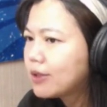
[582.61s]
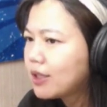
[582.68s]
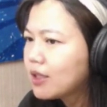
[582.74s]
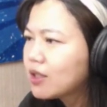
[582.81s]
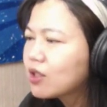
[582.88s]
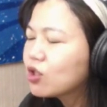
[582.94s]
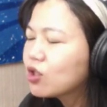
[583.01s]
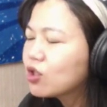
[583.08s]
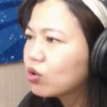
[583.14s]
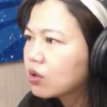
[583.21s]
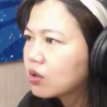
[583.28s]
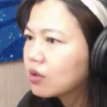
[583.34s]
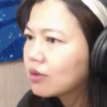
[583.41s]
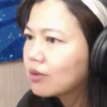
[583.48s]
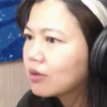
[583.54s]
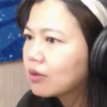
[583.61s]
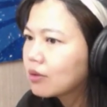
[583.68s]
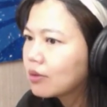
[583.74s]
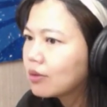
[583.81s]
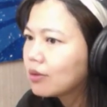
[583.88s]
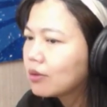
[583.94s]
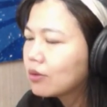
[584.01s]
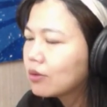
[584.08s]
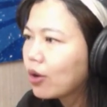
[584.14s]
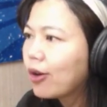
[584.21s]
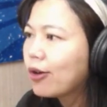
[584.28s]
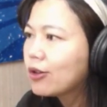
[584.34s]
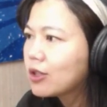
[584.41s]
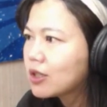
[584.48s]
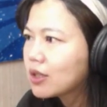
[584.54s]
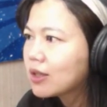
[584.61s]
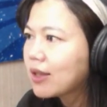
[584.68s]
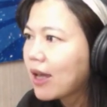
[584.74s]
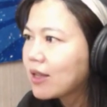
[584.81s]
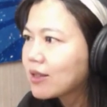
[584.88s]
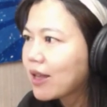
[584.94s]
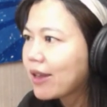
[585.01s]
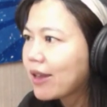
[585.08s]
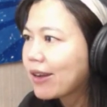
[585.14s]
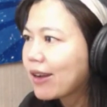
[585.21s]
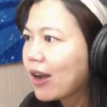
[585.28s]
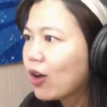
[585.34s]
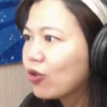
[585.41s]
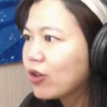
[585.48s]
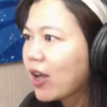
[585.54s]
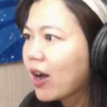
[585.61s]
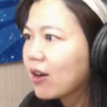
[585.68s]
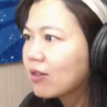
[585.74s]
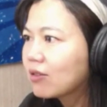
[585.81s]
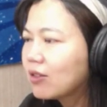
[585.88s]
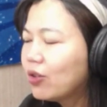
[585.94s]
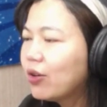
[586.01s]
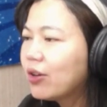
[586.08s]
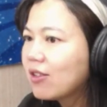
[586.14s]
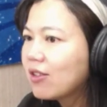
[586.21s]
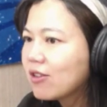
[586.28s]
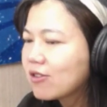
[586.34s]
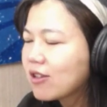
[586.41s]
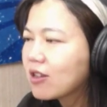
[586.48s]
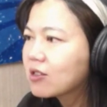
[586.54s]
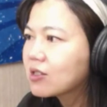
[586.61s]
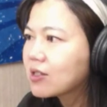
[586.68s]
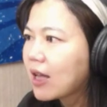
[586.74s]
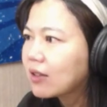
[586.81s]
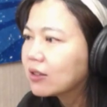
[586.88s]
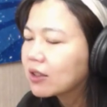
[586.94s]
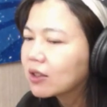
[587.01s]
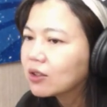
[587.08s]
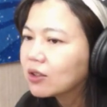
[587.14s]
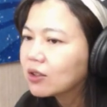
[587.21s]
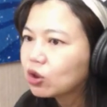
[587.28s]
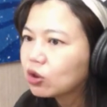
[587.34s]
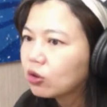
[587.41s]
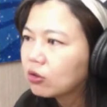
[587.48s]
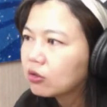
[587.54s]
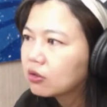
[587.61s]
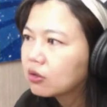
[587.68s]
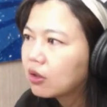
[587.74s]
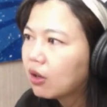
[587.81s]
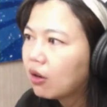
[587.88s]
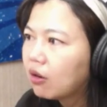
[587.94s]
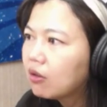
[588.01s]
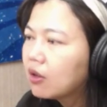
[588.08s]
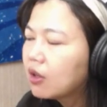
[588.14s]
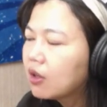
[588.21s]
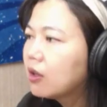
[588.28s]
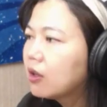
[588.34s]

其实就是最后一只待宰的羔羊，因为第二天杀的更凶哦。